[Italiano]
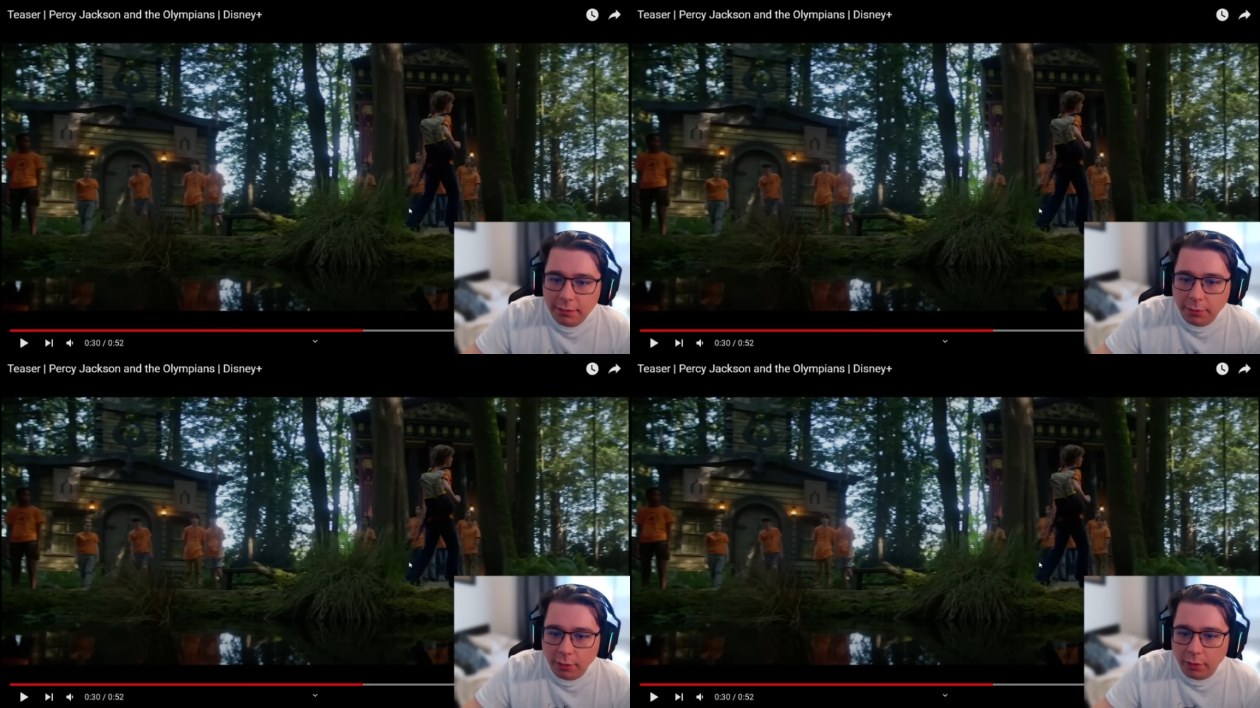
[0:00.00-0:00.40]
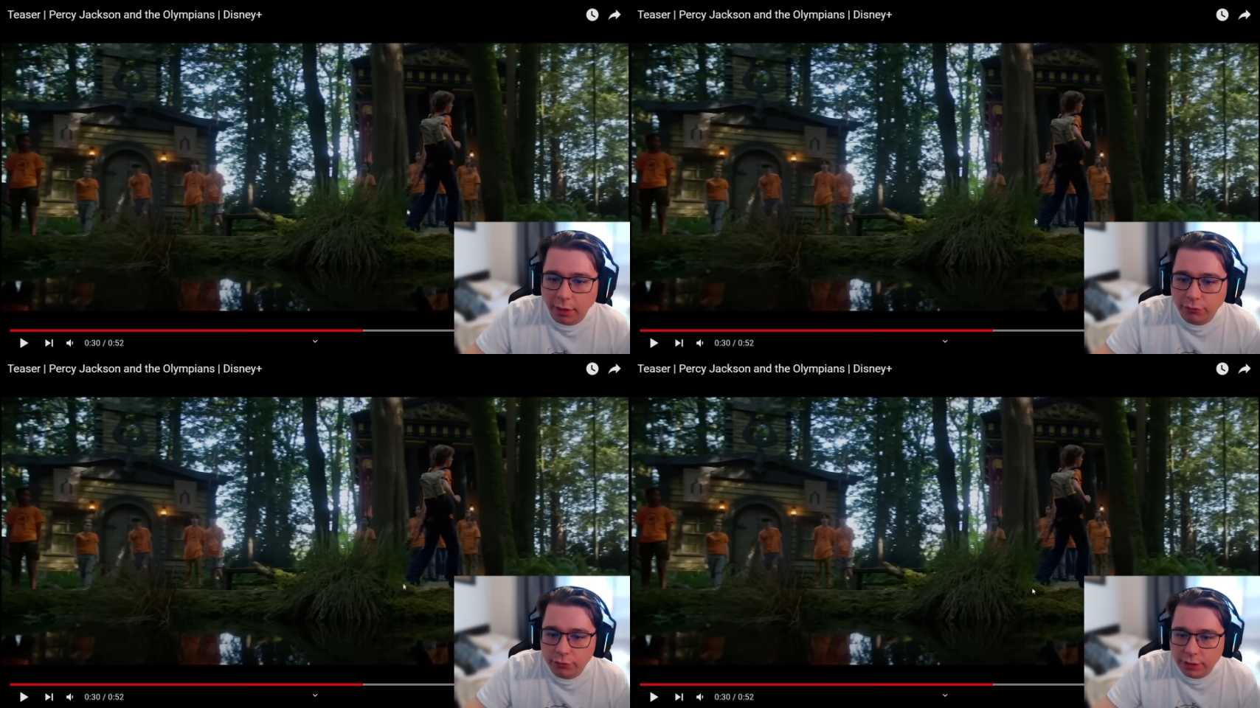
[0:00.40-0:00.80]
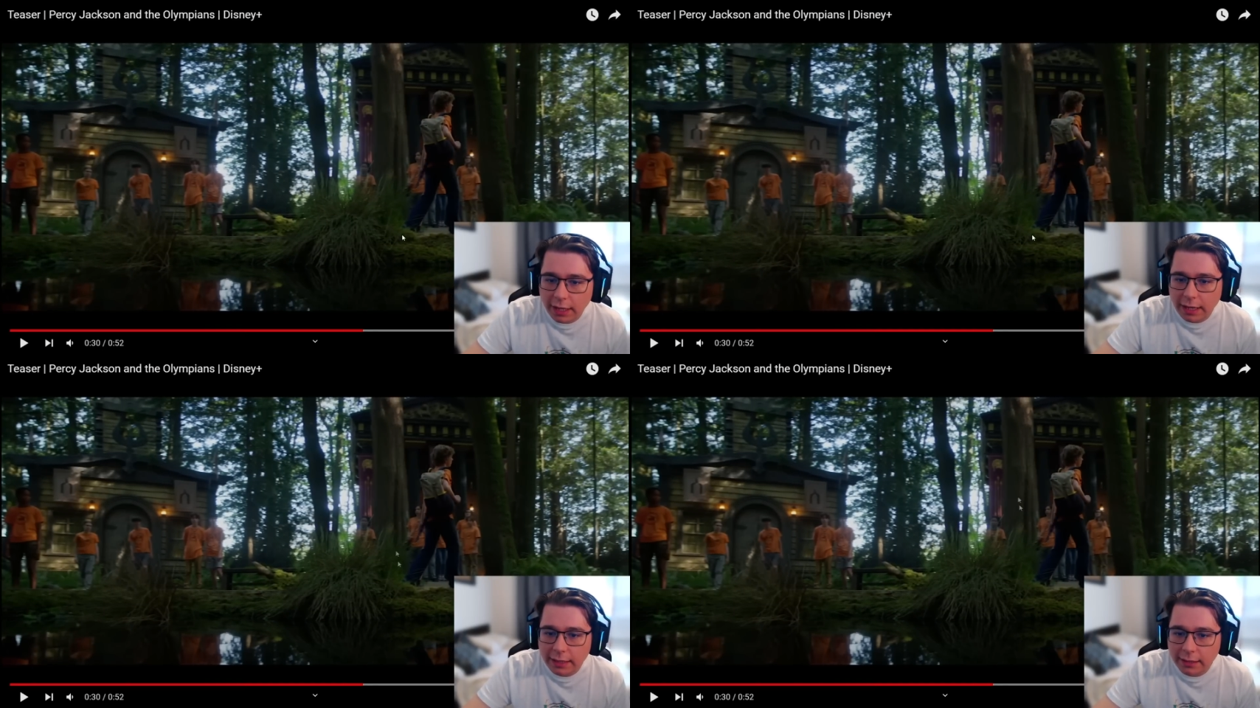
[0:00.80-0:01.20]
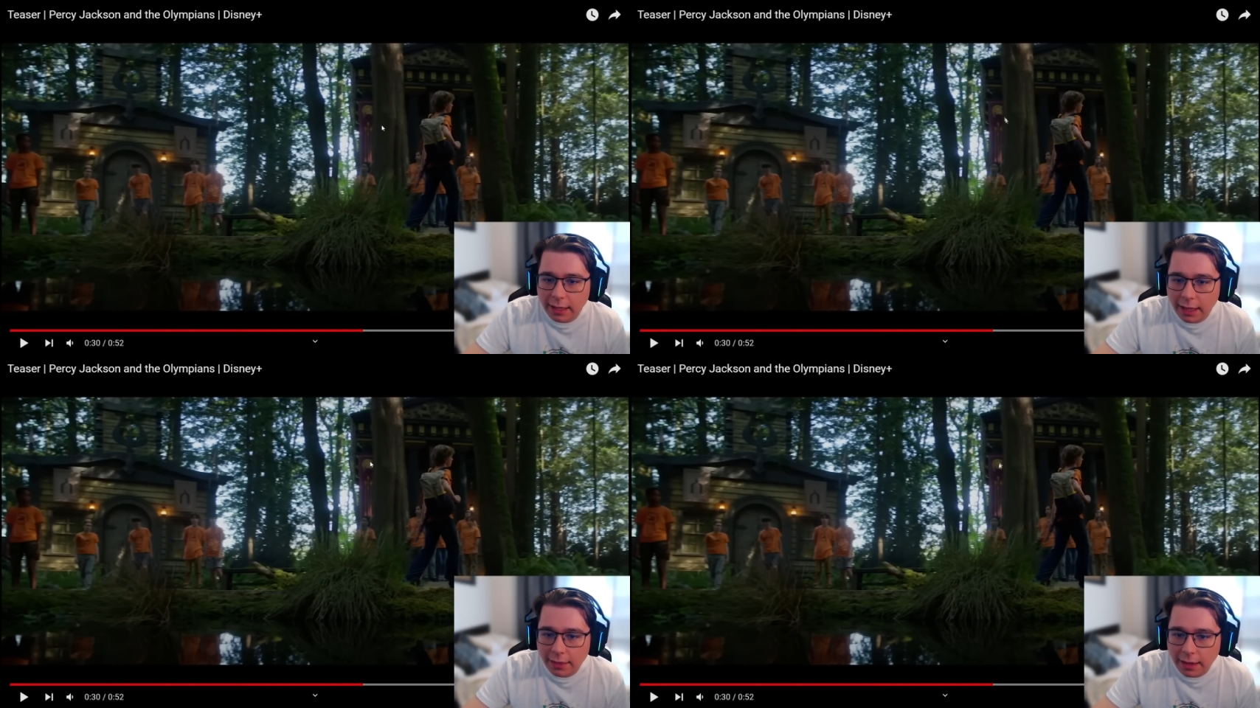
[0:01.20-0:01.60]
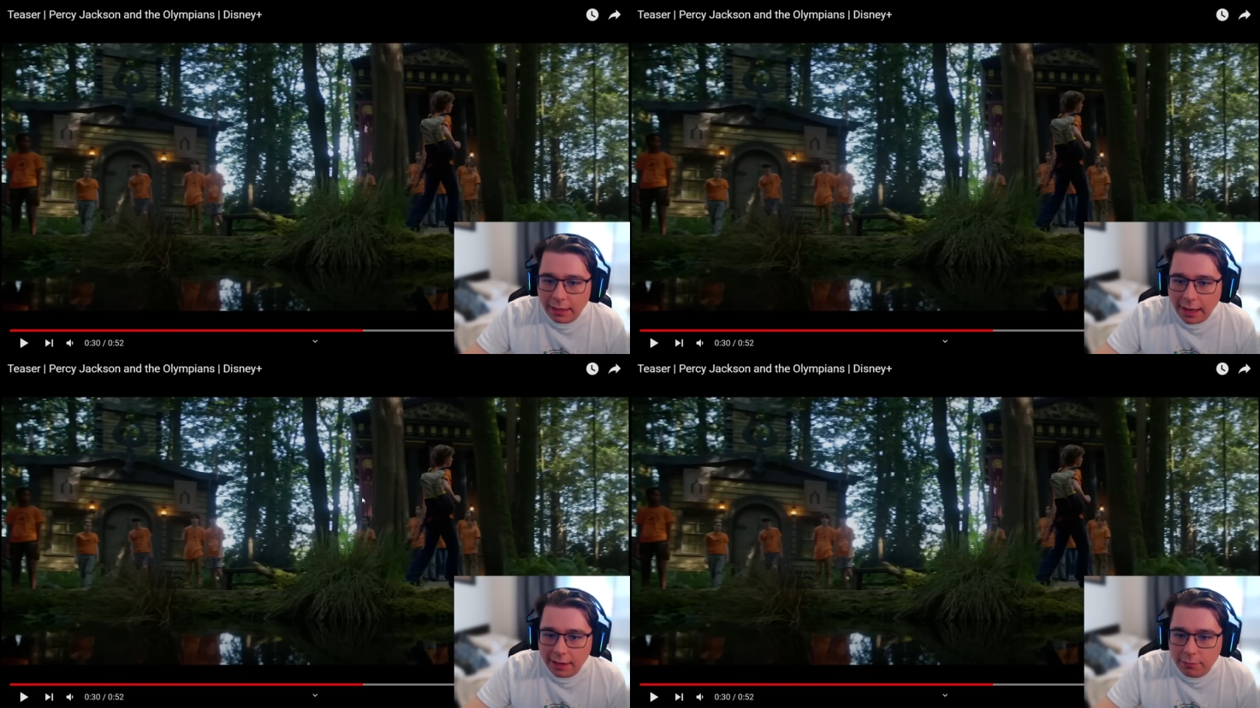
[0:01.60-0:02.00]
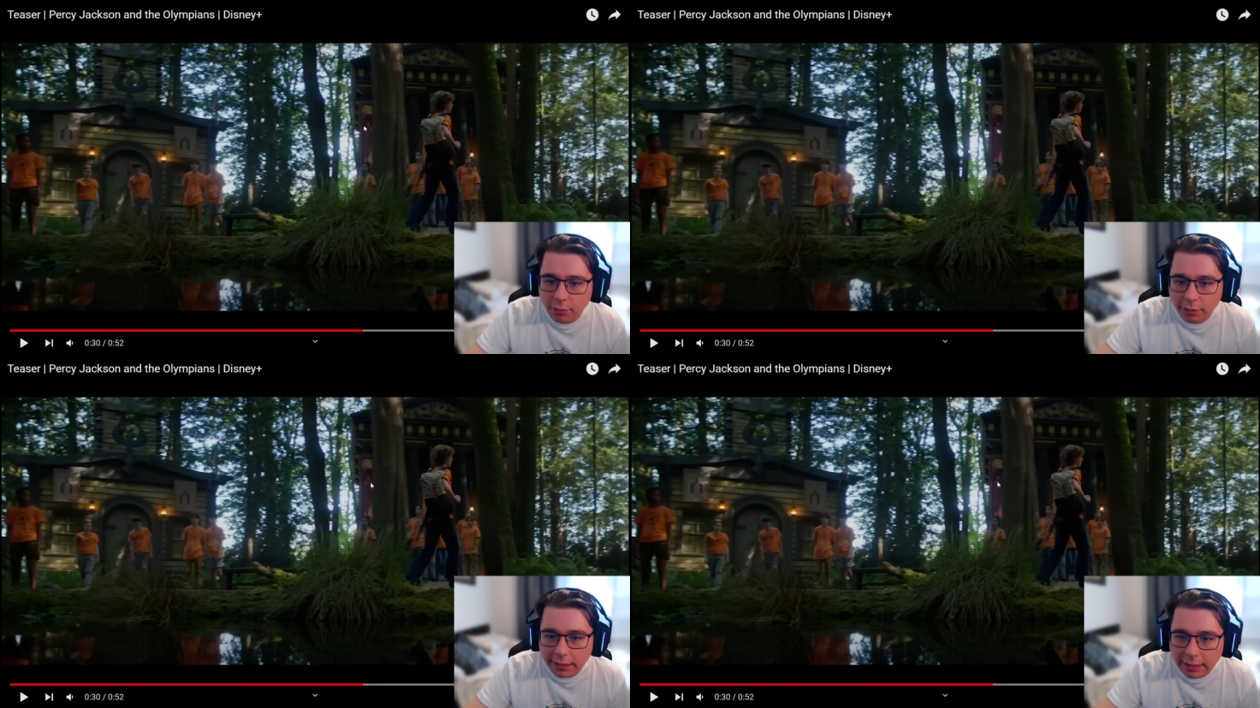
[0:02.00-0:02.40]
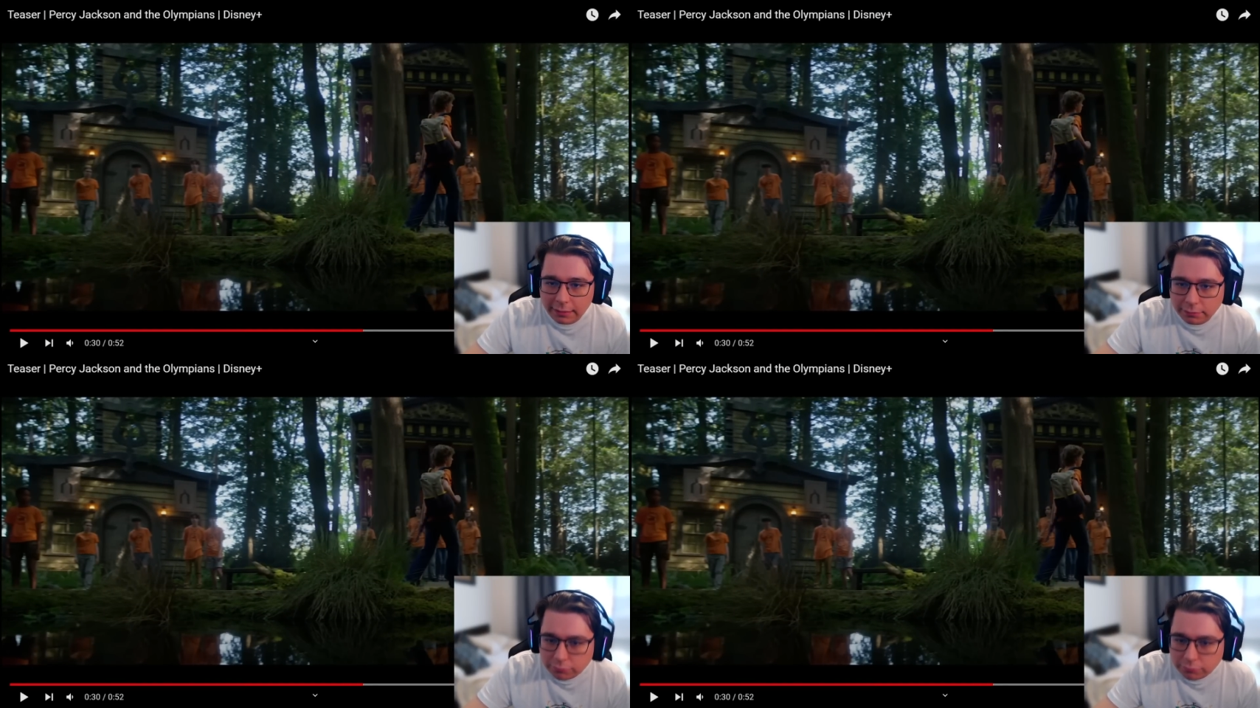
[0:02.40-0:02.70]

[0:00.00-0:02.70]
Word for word: però a giudicare da, dall'elmo e da